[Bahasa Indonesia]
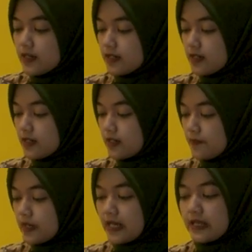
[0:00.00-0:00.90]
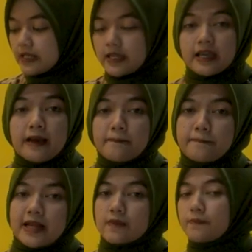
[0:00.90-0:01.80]
e, berisi
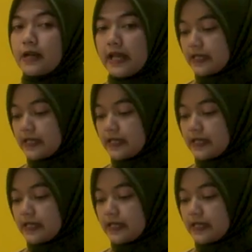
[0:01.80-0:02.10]
14,